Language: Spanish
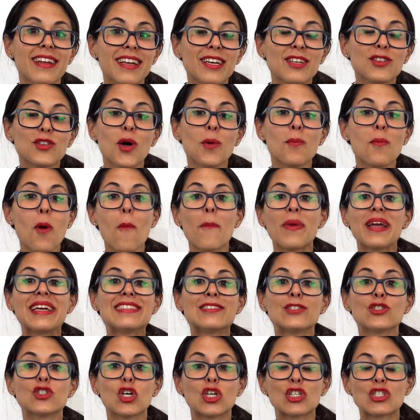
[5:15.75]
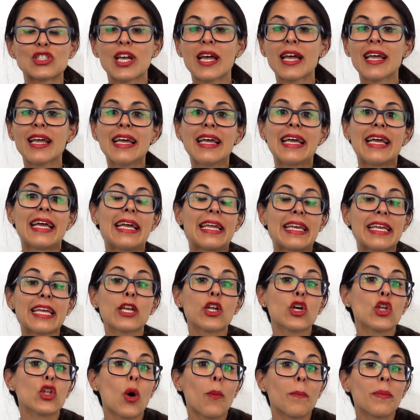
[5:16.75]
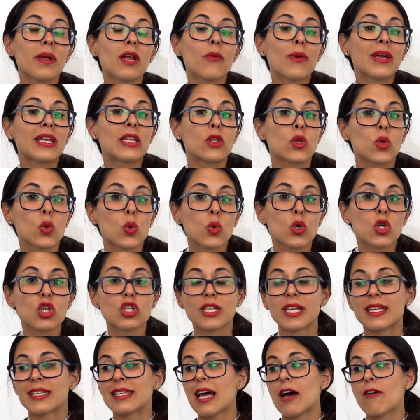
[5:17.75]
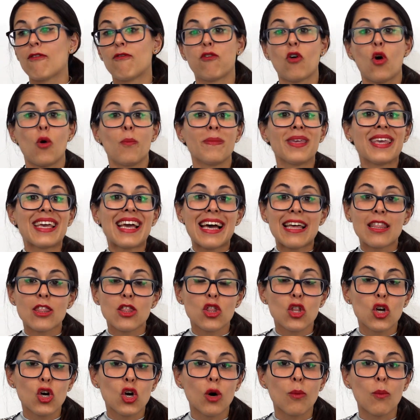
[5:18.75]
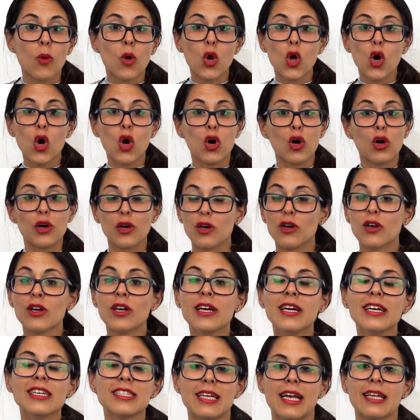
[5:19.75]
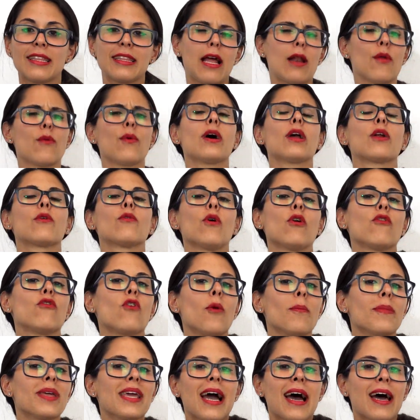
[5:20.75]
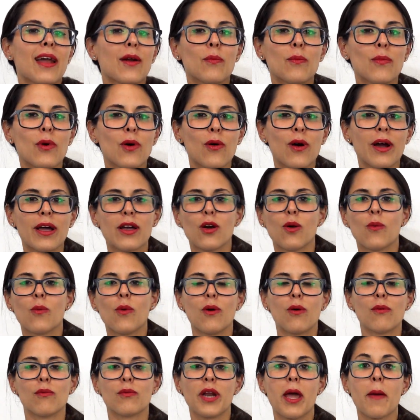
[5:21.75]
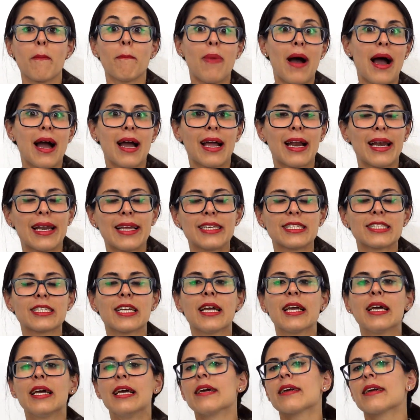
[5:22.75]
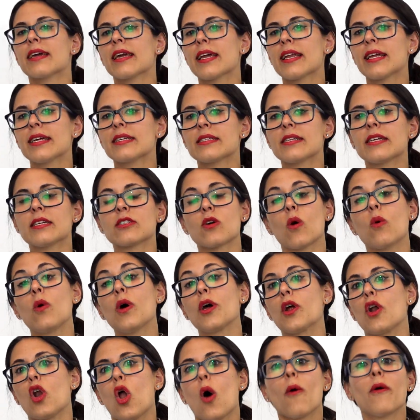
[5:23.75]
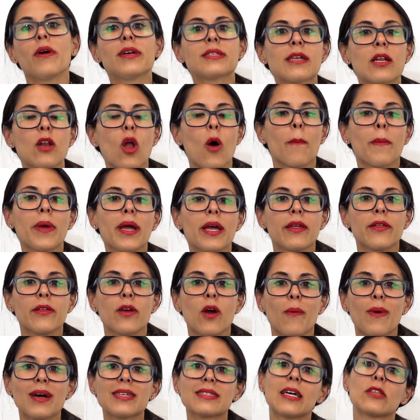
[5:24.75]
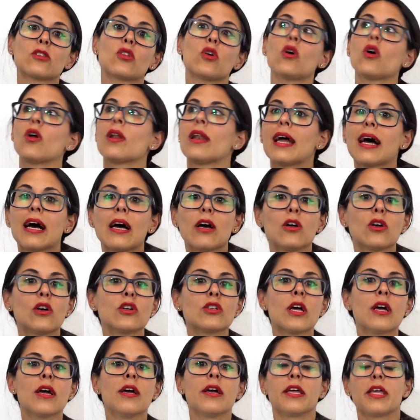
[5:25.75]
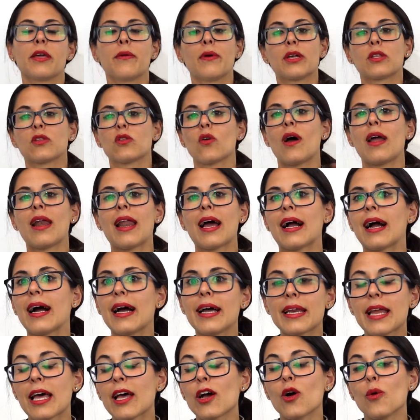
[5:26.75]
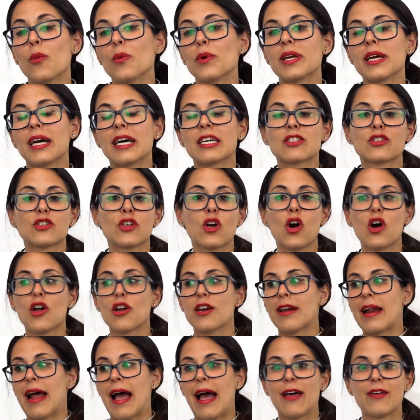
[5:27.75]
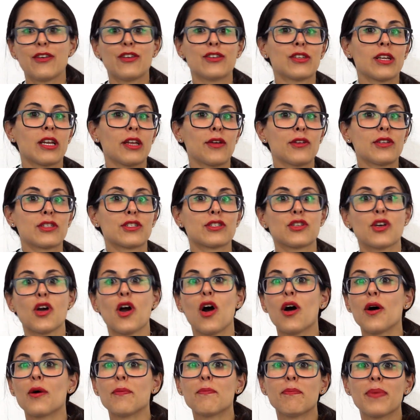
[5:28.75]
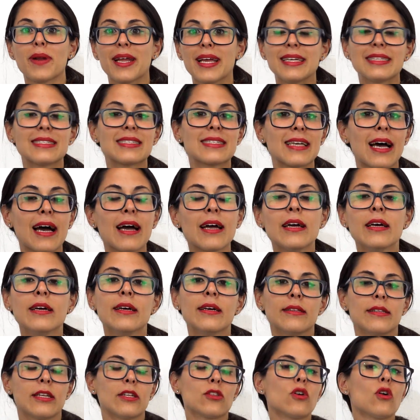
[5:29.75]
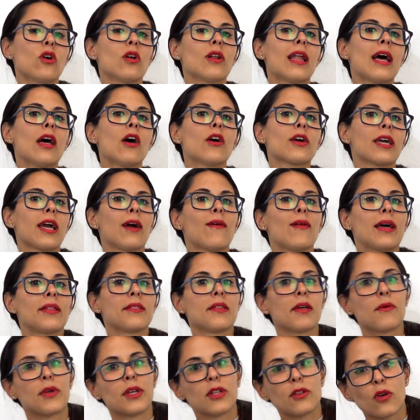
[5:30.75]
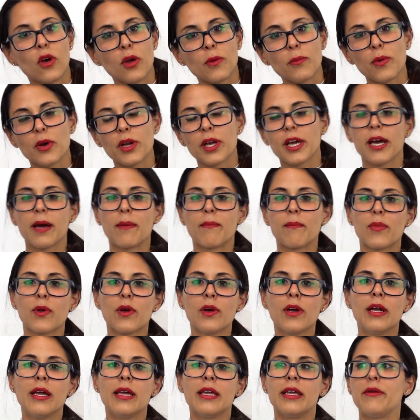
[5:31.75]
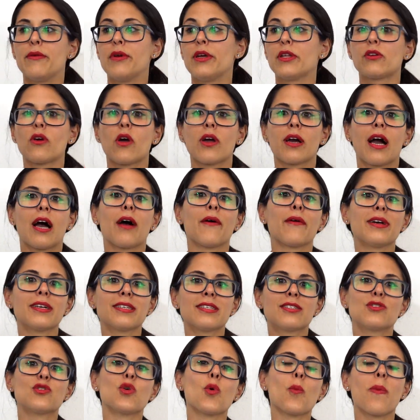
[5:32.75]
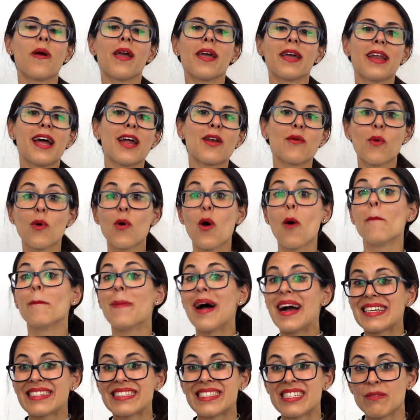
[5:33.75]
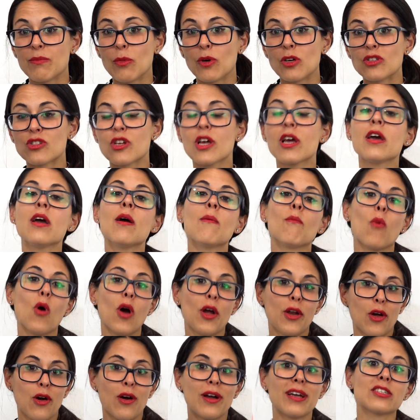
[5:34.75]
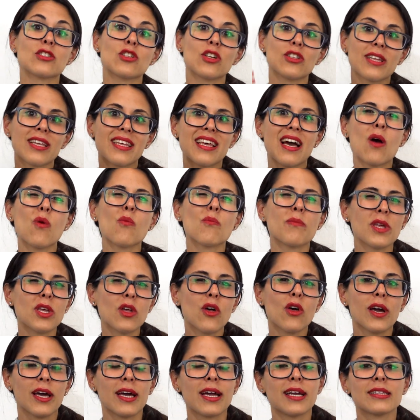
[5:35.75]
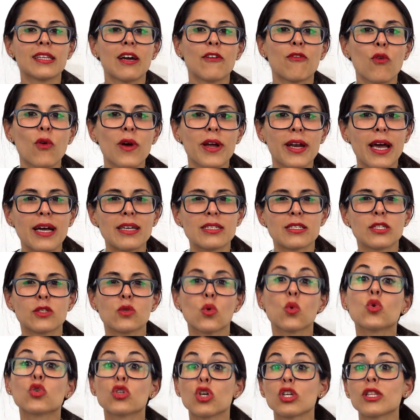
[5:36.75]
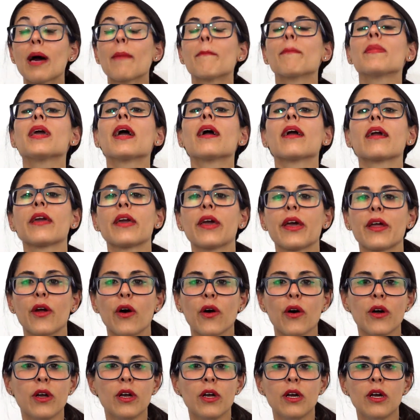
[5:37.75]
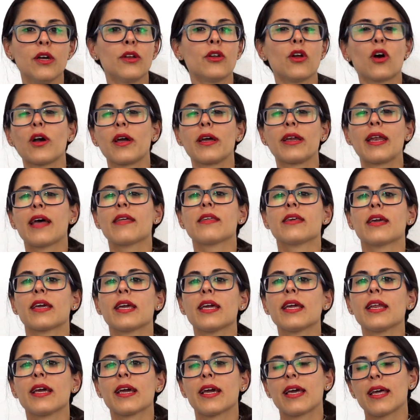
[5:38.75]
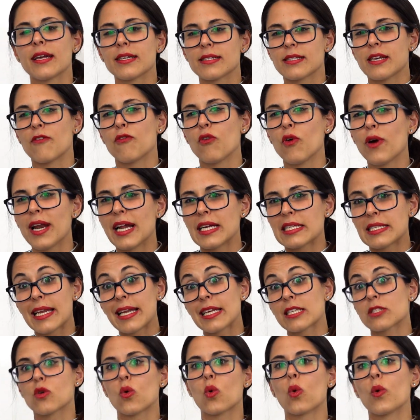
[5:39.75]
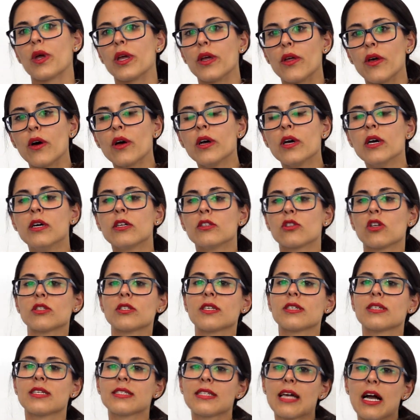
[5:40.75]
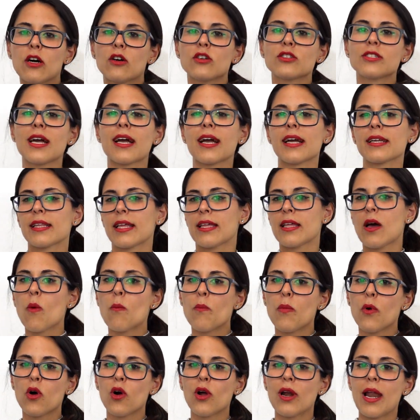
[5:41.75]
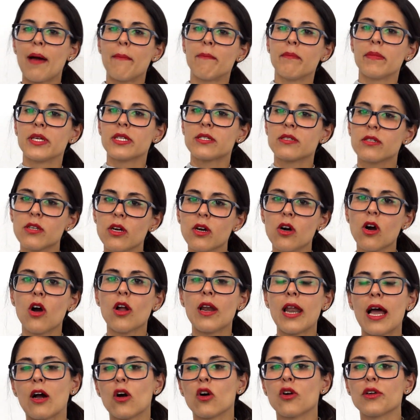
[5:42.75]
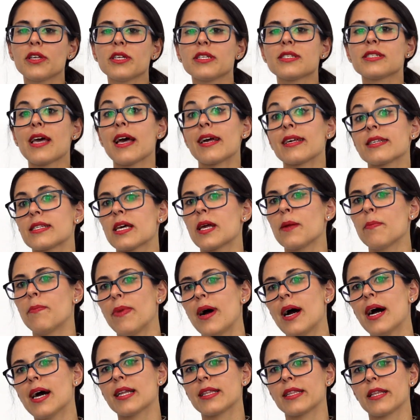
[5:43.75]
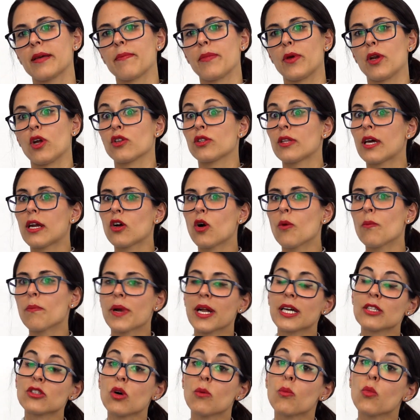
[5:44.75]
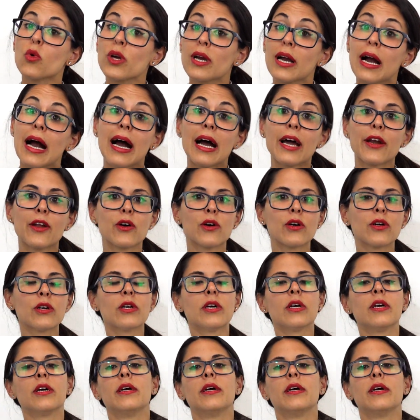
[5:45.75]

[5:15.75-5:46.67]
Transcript: en estos momentos, enero de 2021 se está fomeando como loco, ¿no? Ya está el verbo fomear, un poco ahí como un spanglish. ¿Qué quiere decir eso? Bueno, los ves en los medios, vas a todos lados y ves todas las cadenas de comunicación, radio, televisión, prensa, de todos lados que hablan de Bitcoin, por ejemplo. Y Bitcoin cada vez supera nuevos máximos. Bueno, eso te da un miedo de quedarte afuera, decís, uh, yo también quiero. No, que nadie quiere quedarse afuera, ser excluido. Entonces esa cosa que te da un poco la ambición, la codicia de ser parte, pero estar comprando muy caro,